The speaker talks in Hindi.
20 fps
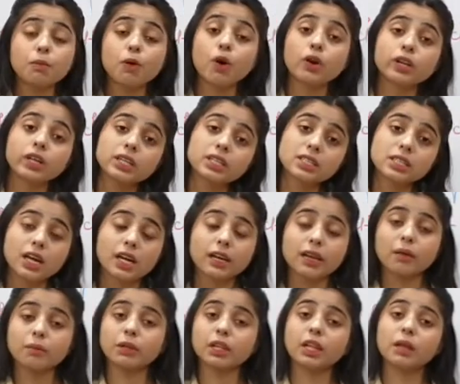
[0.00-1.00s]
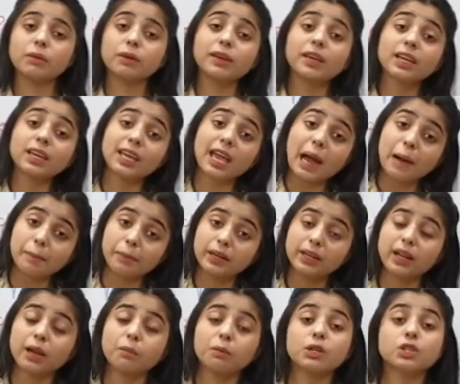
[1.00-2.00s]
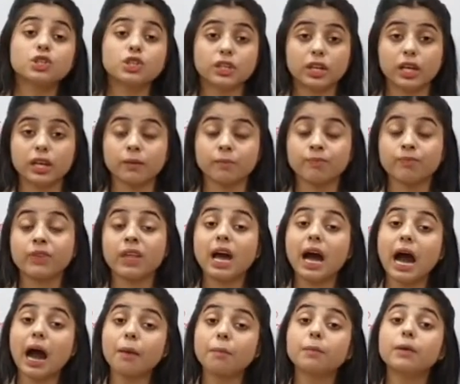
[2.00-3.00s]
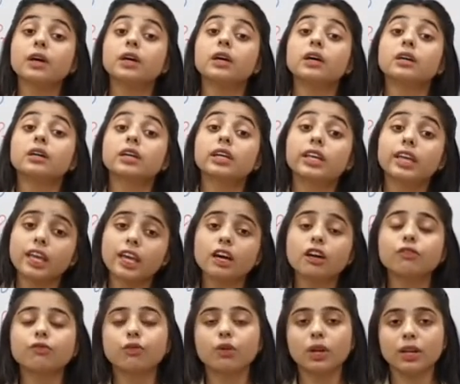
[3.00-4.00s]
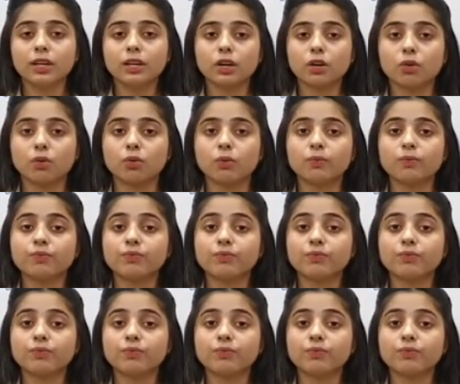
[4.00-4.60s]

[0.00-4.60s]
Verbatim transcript: इम्पॉर्टेंस का क्या मतलब है कि कैपिटल बजटिंग आप केयरफुली करो